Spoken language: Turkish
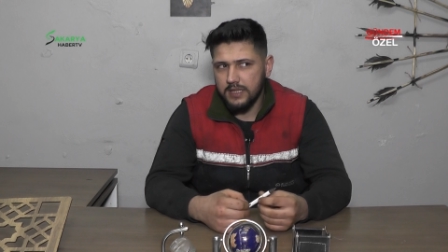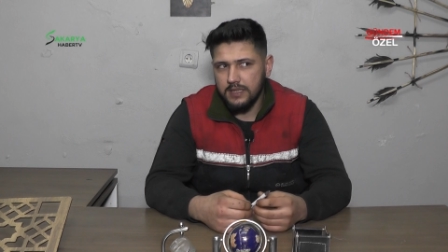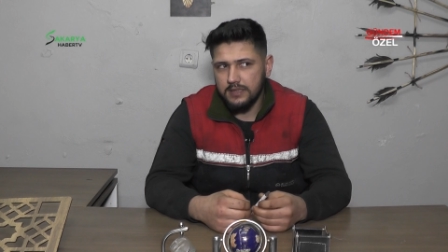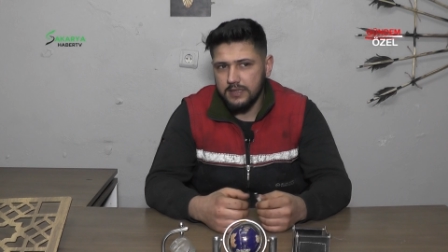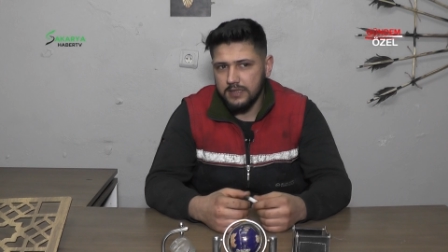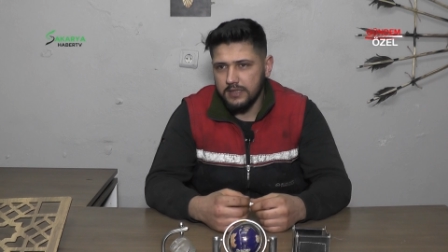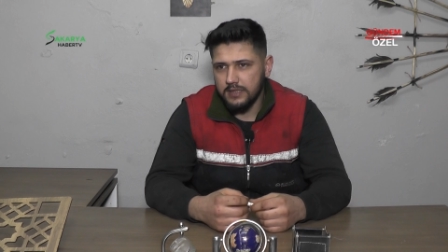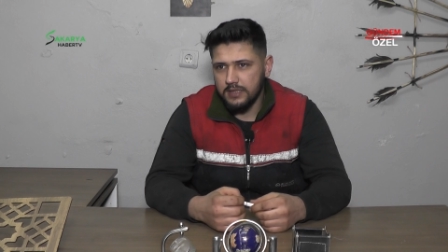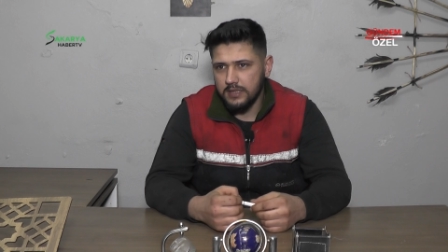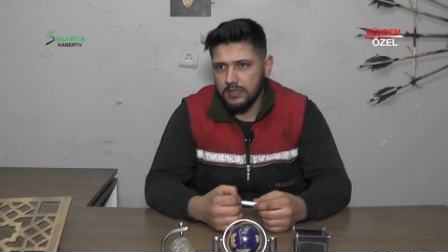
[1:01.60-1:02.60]
genellikle
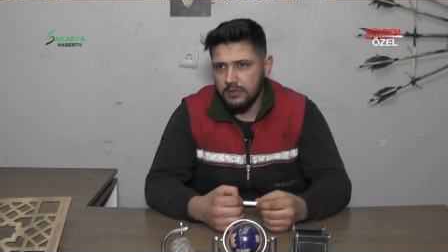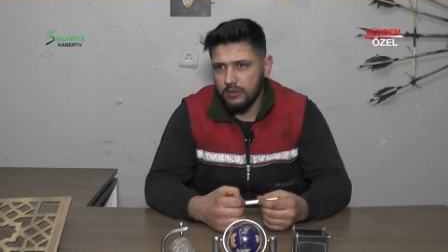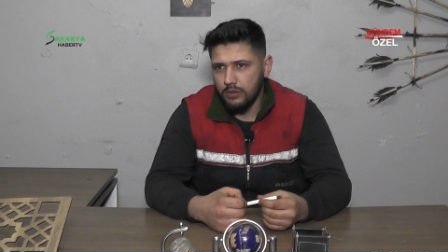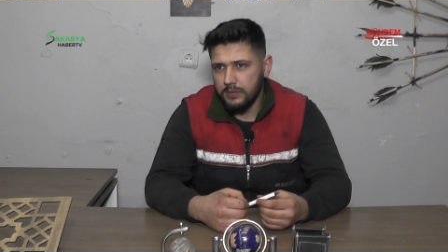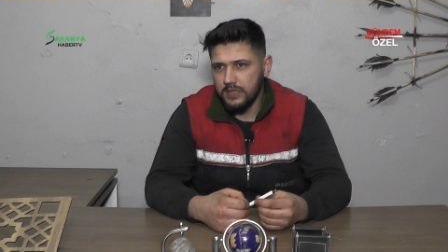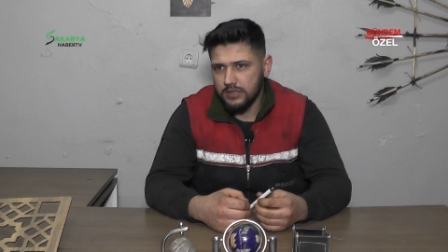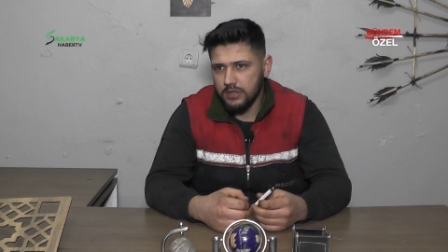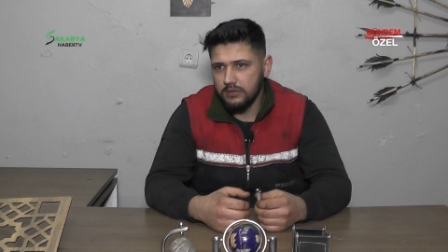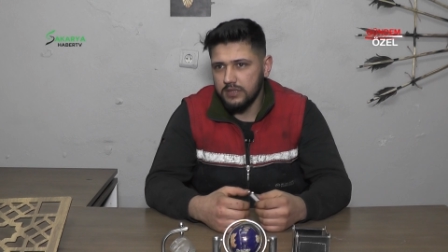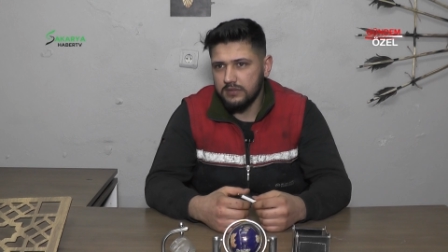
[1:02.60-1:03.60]
e, Opel,
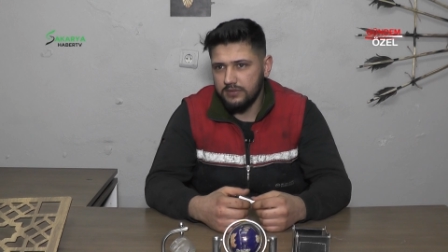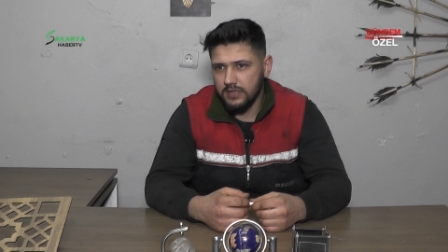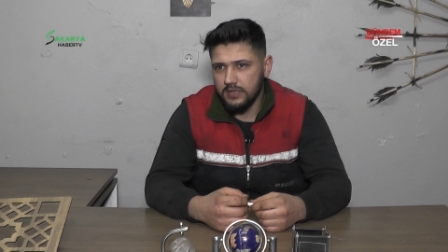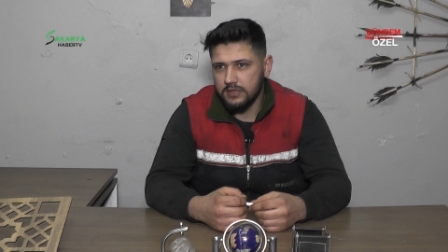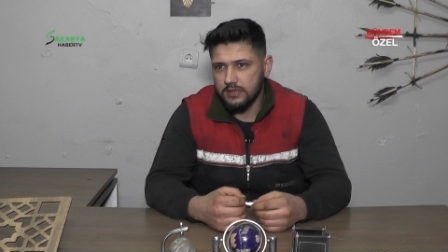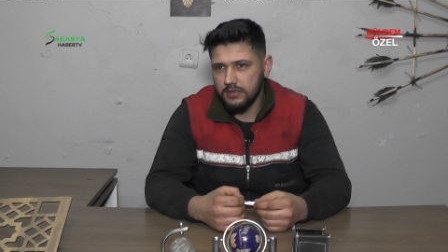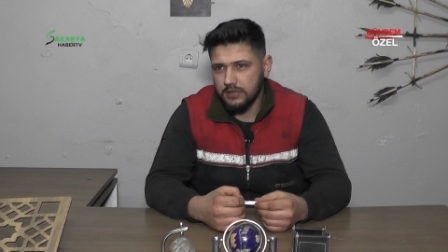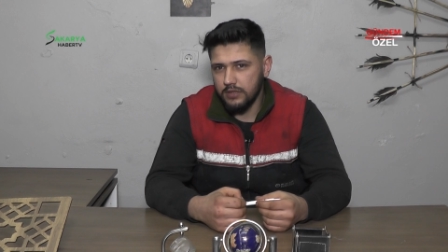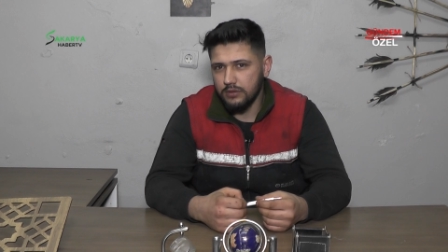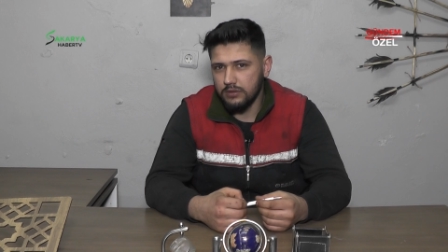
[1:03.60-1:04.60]
Chevrolet, Fiat,
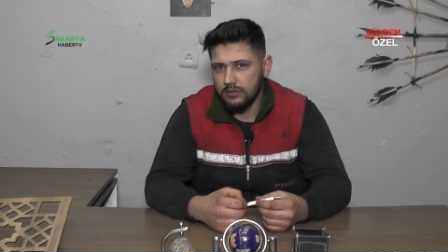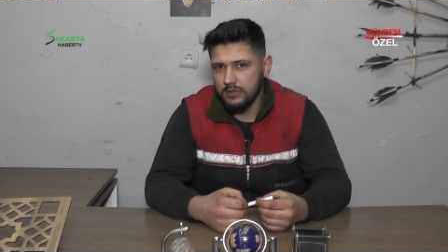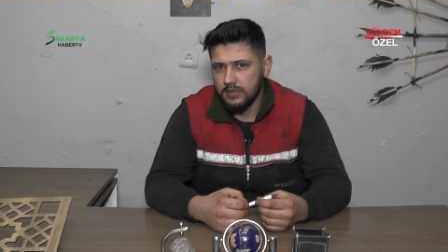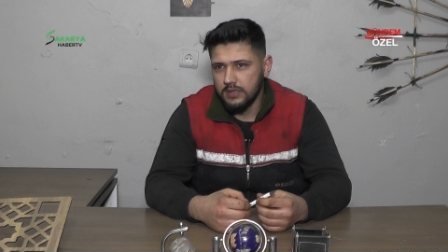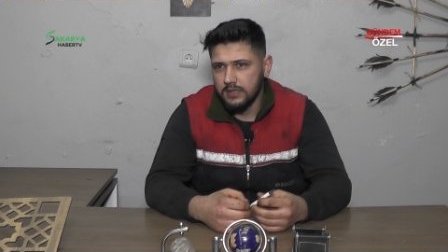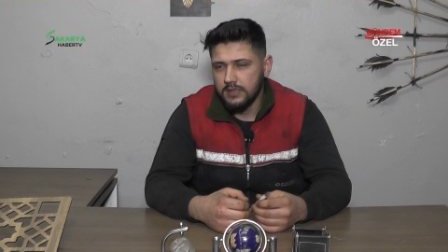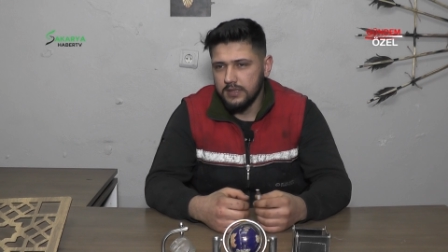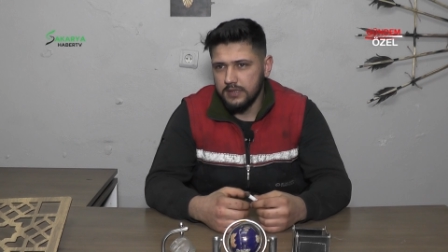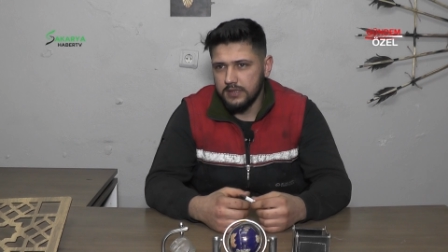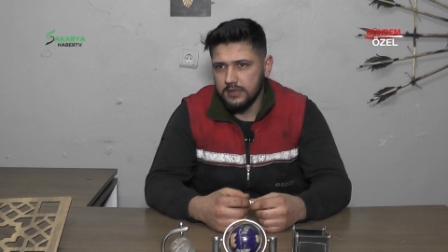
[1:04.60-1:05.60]
Renault,
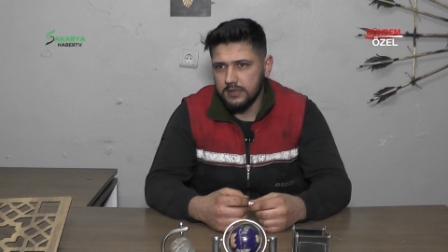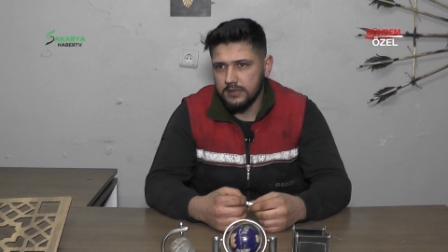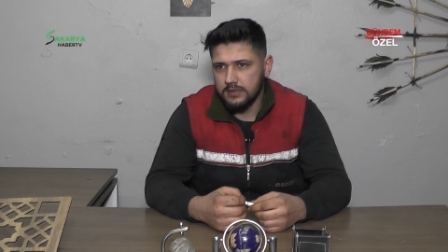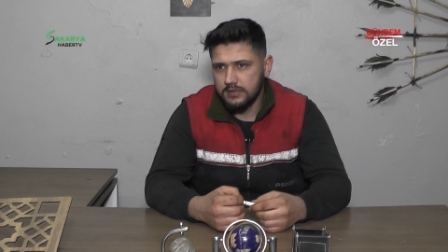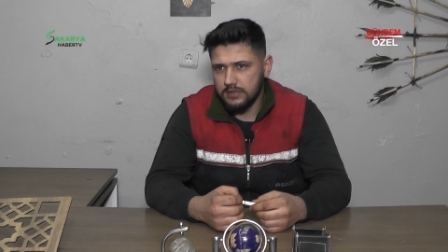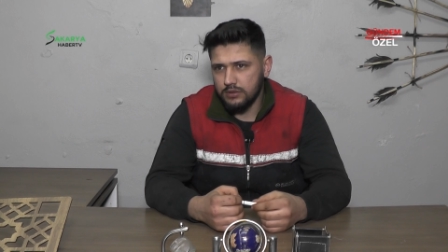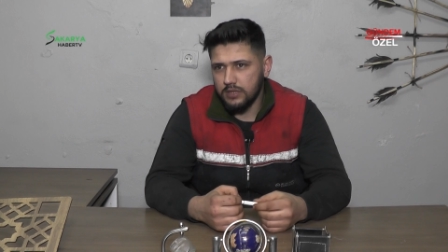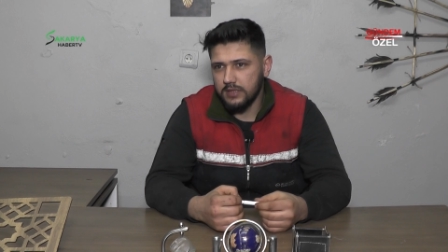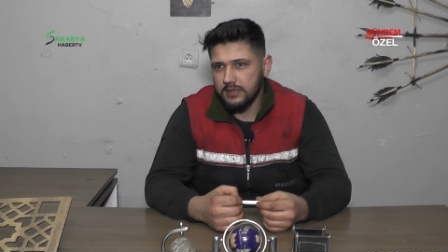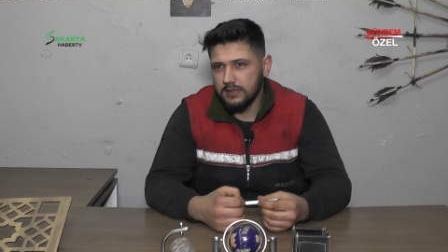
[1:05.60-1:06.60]
e,
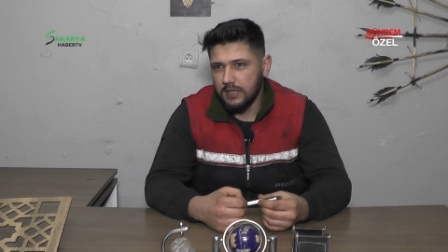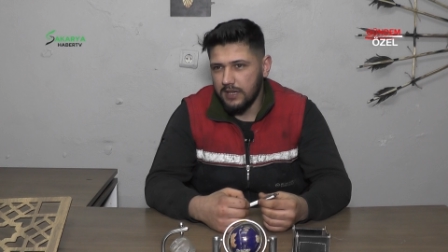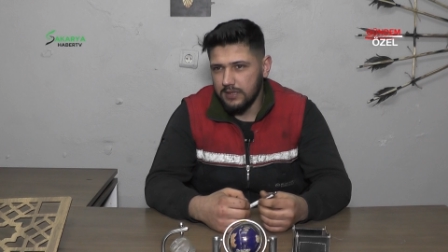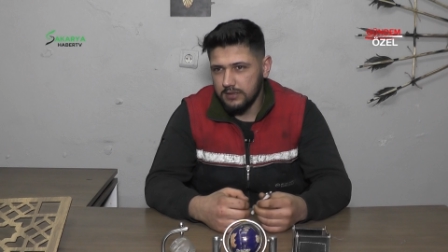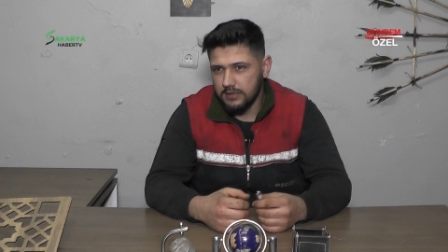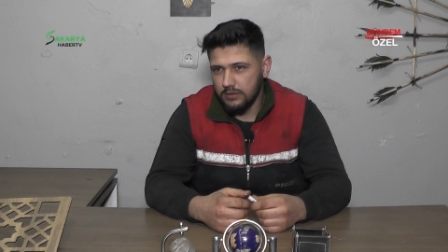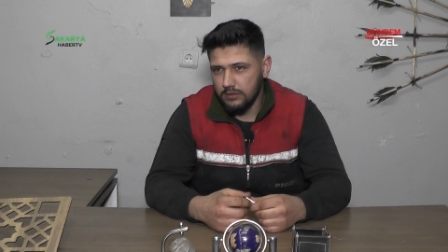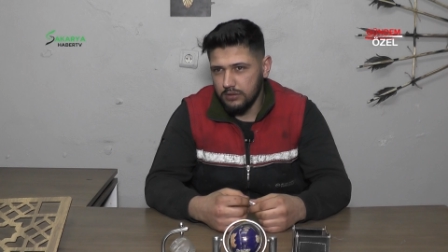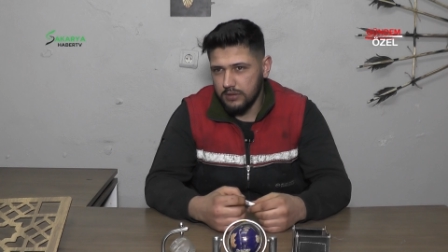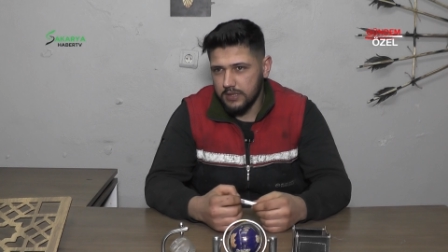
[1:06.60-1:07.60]
Citroen
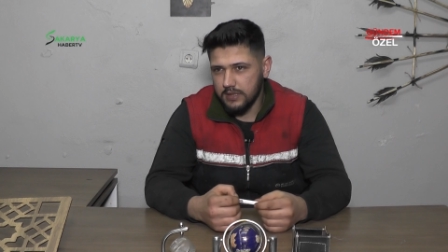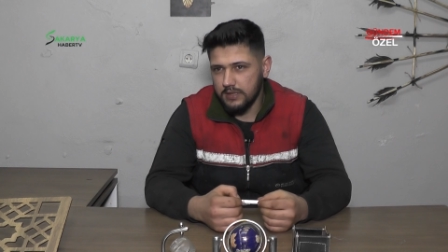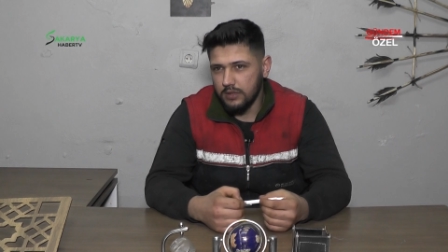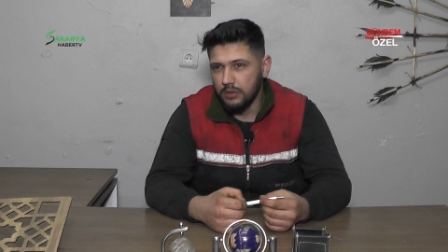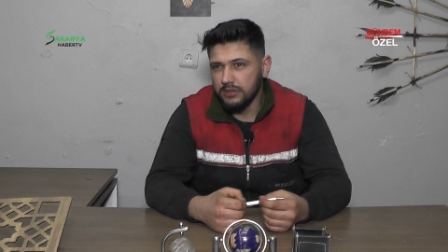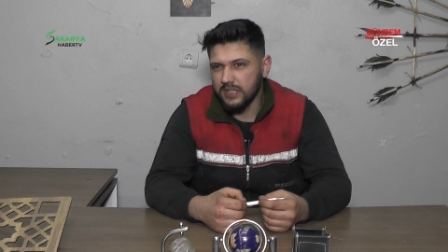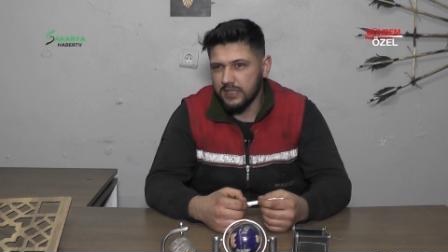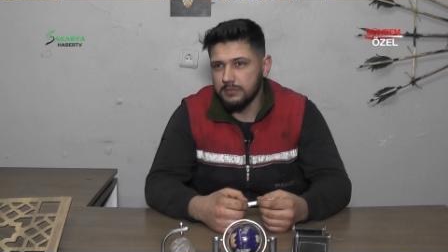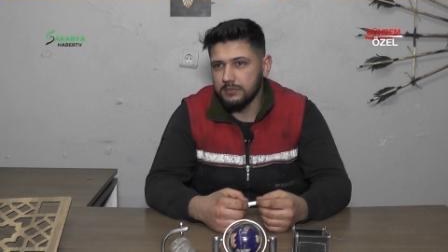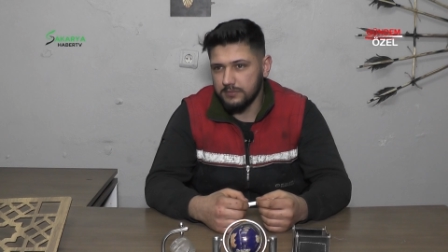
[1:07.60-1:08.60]
ağırlıklı olarak ön takım,
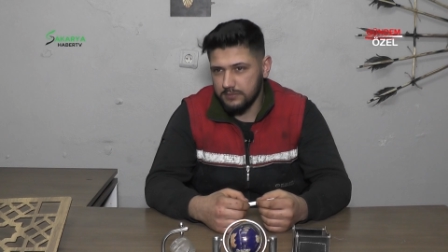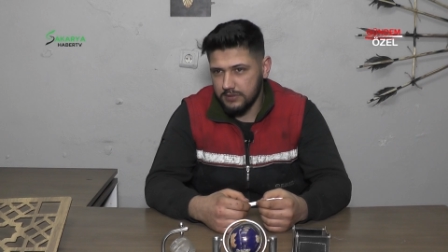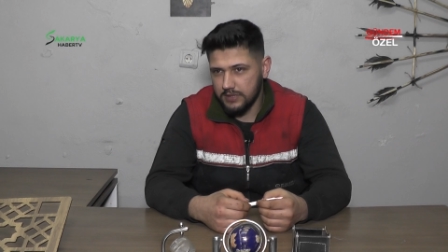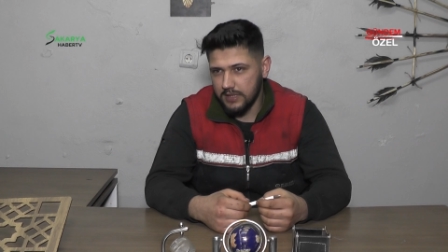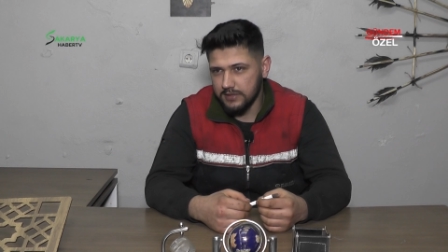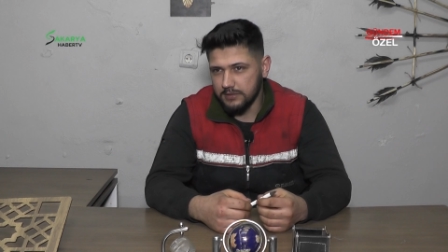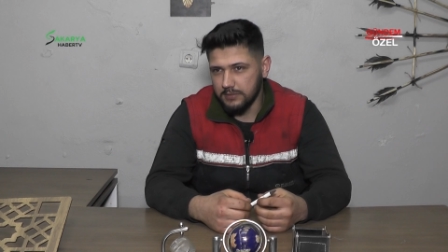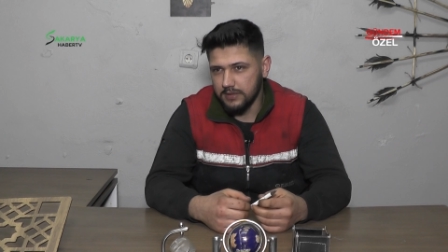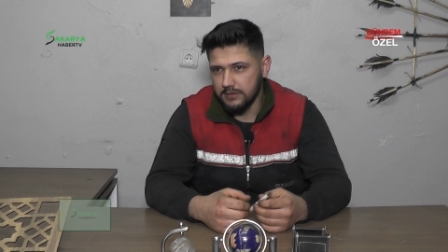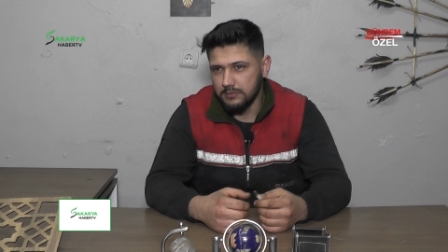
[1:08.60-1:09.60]

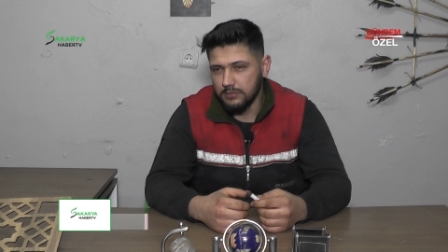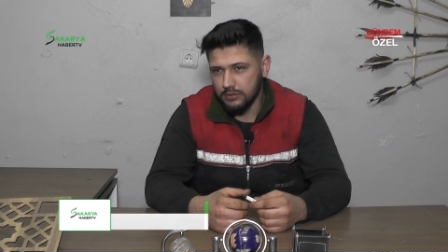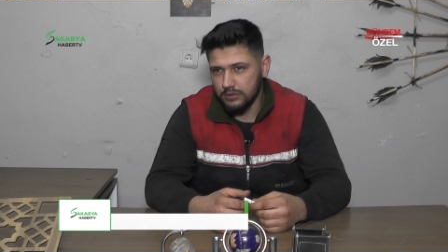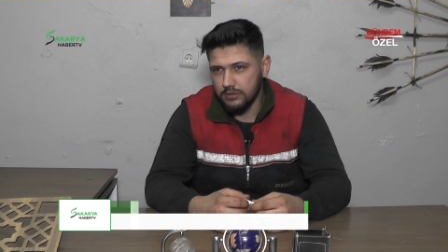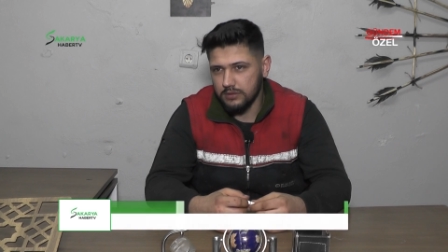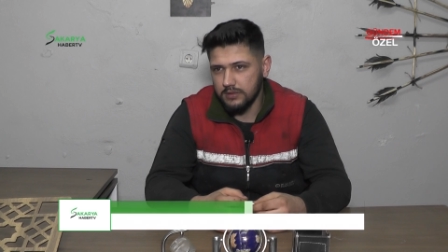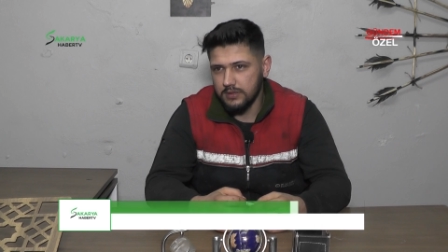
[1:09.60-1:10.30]
şanzıman, motor